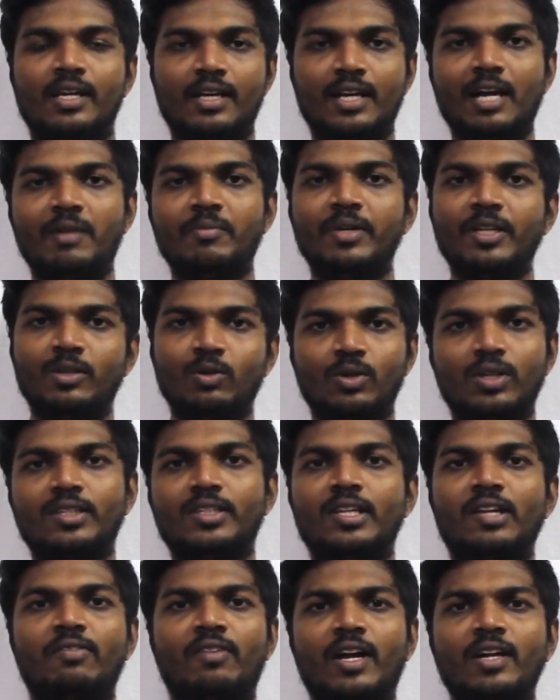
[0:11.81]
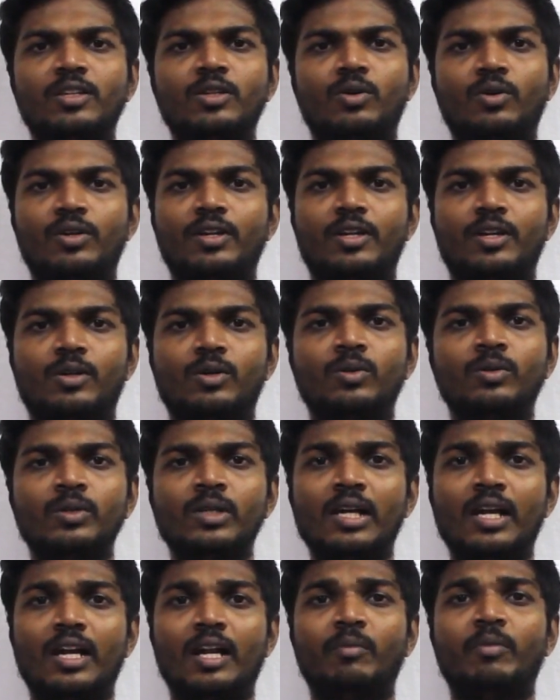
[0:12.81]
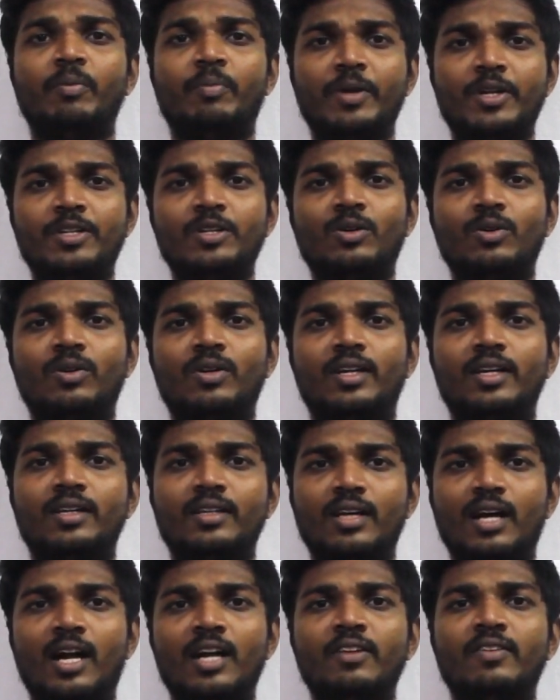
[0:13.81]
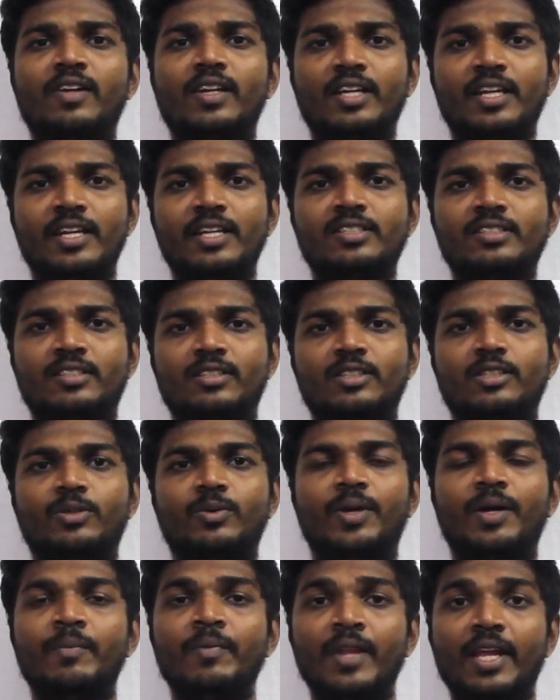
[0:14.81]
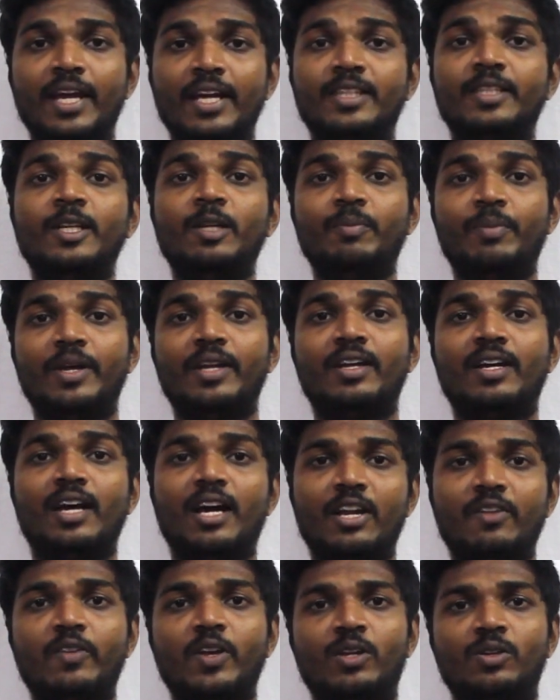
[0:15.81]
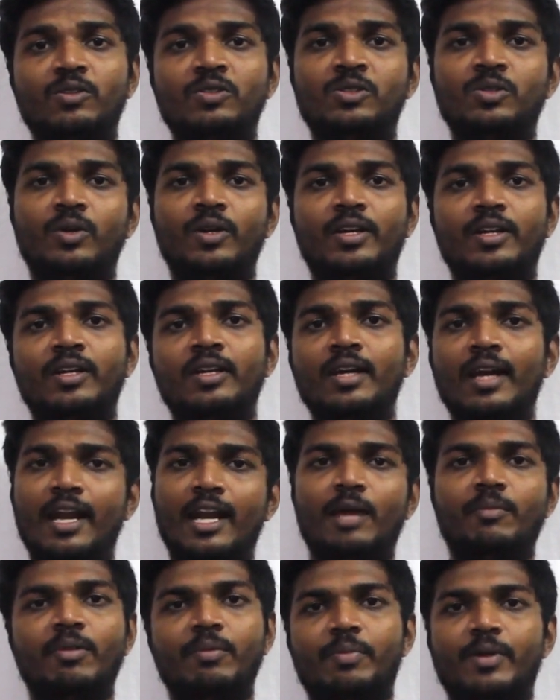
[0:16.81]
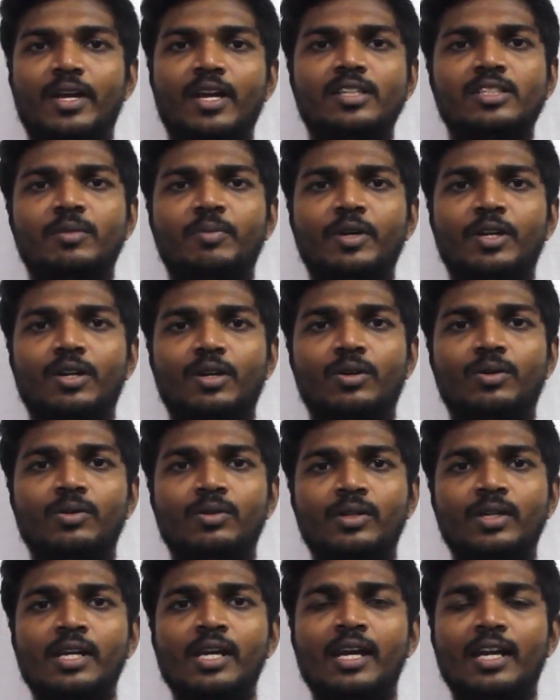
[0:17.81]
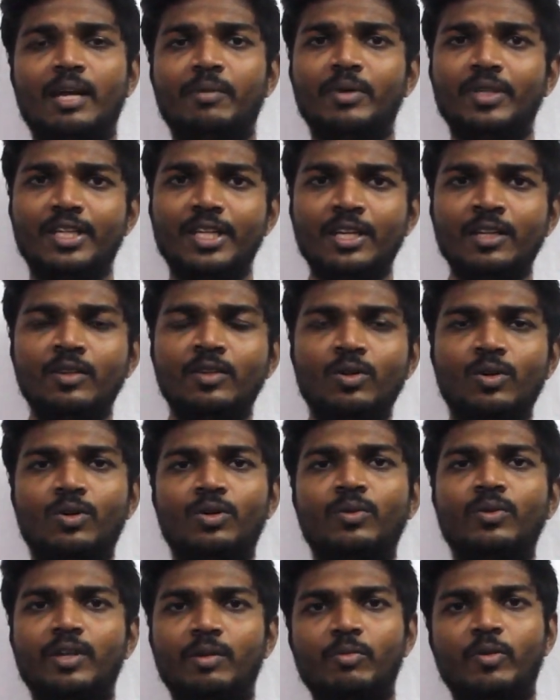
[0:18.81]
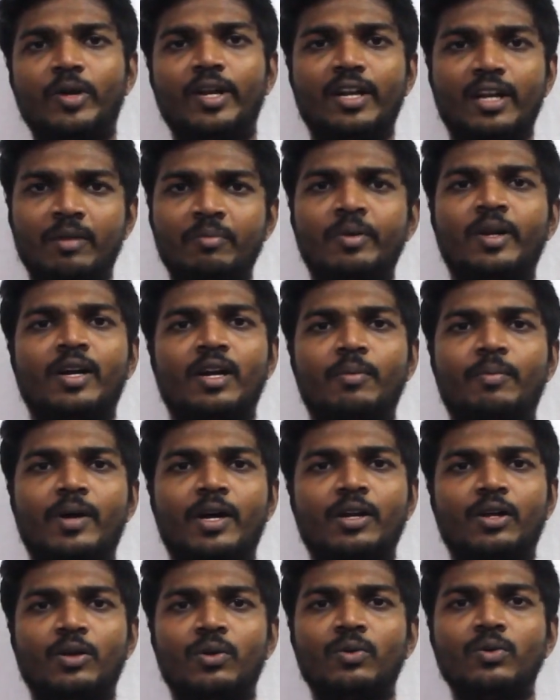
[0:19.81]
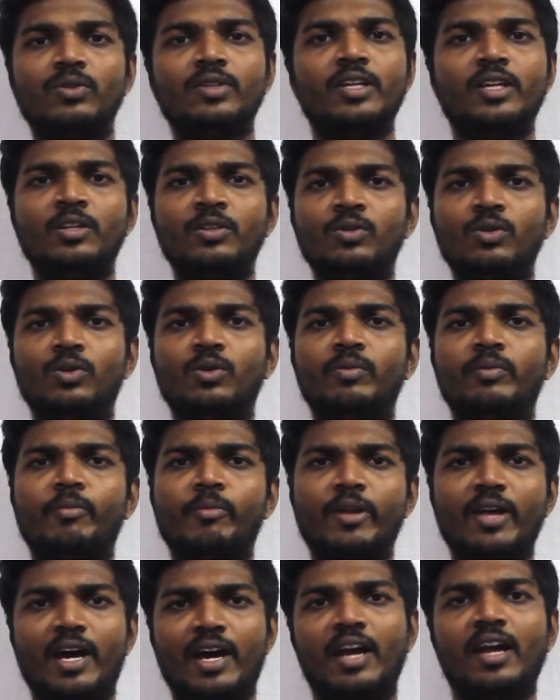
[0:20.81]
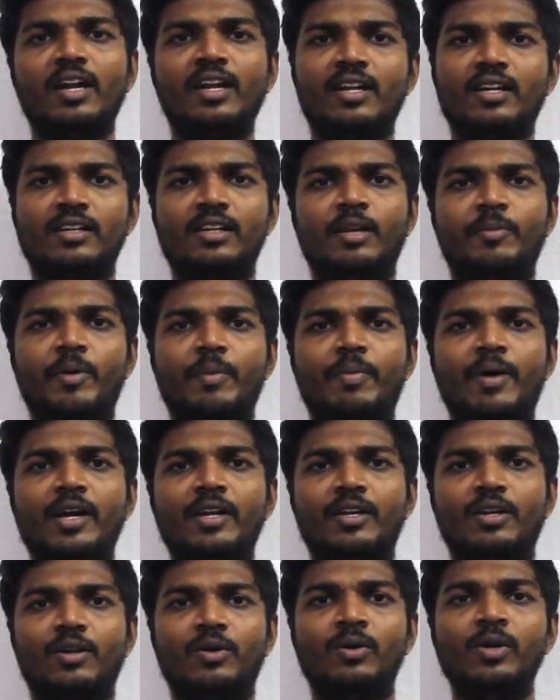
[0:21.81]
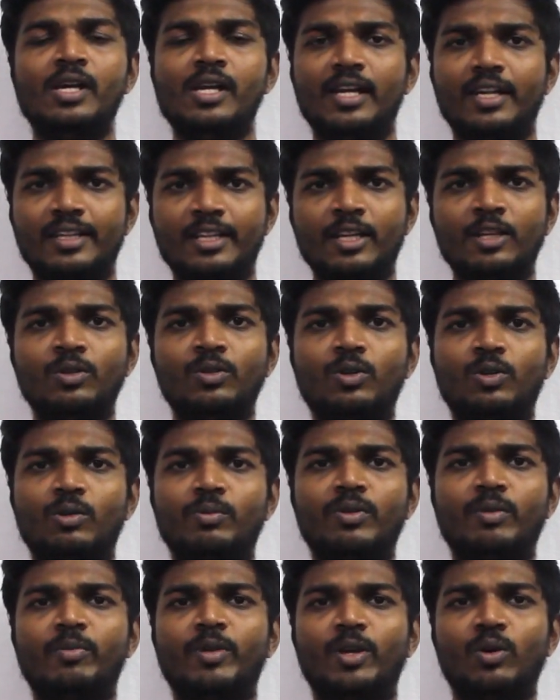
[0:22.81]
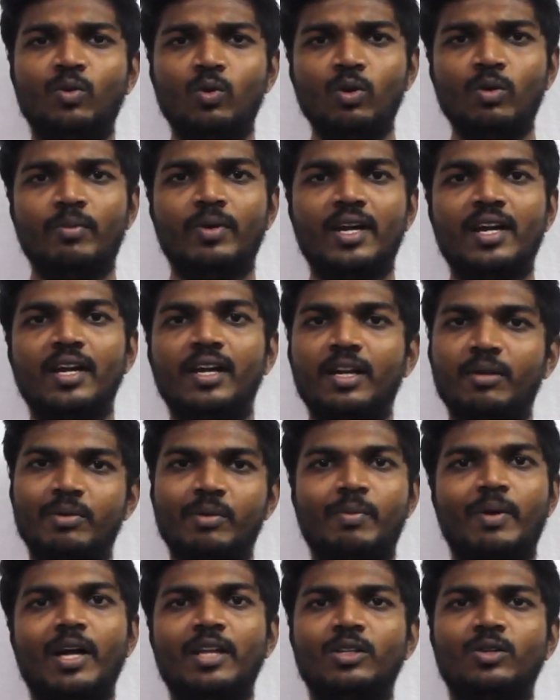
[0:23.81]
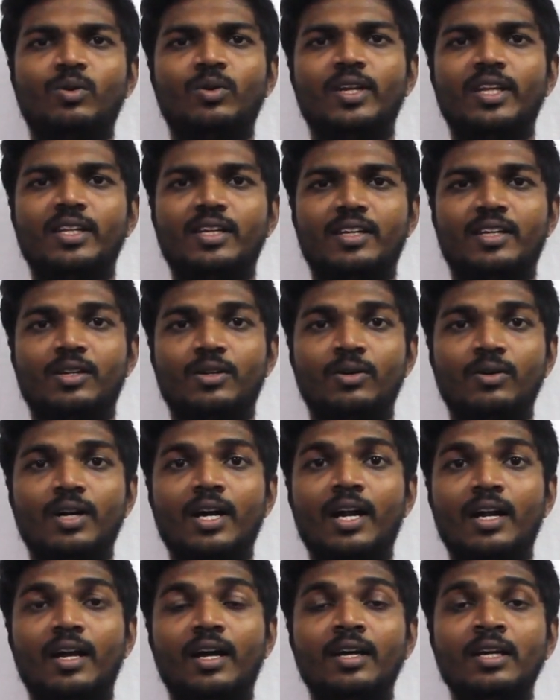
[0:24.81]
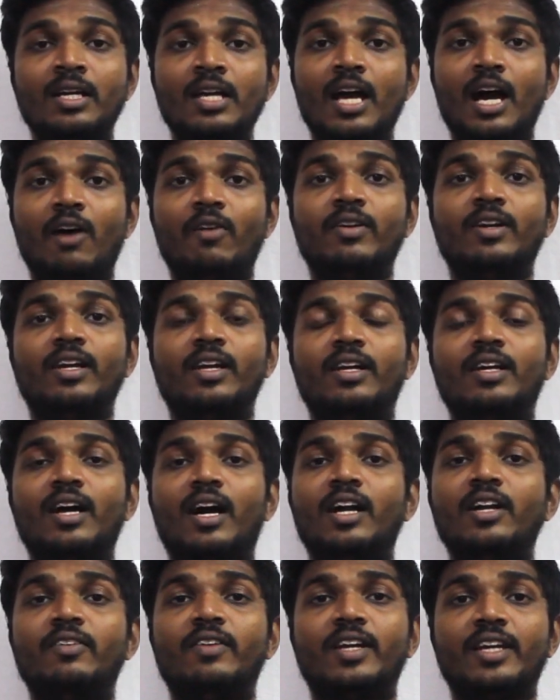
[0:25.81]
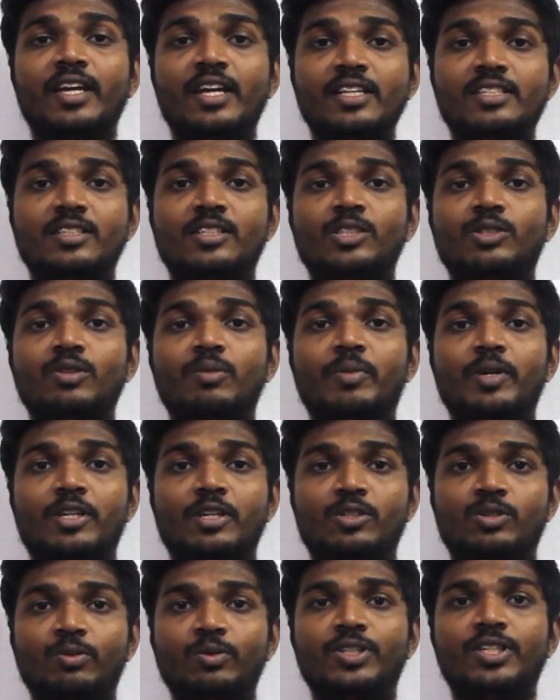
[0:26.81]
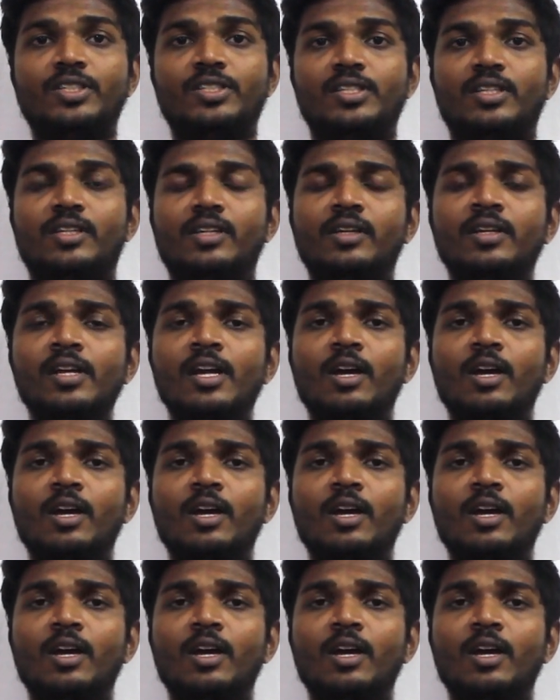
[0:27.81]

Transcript: நாம் இந்த உலகத்தில் வாழ்ந்து கொண்டு நம்ம பெற்றுக்கொண்ட ஆண்டவராக இயேசு கிறிஸ்துவை எத்தனை பேருக்கு அறிவிக்கணும்னு சொல்லிட்டு நம்ம பிரயாசப்பட்டிருக்கோம் நம்ம தினந்தோறும் நம்மளுடைய நண்பர்களை பார்க்குறோம் தினந்தோறும் நம்முடைய அயலார்களை நம்ம பார்க்குறோம் தினந்தோறும் நம்முடைய ஊர் மக்களை நம்ம பார்த்து கொண்டே தான் இருக்கோம் ஆனால் அவர்களுக்கு ஆண்டவராக இயேசு கிறிஸ்துவ பற்றிய சுவிசேஷத்தை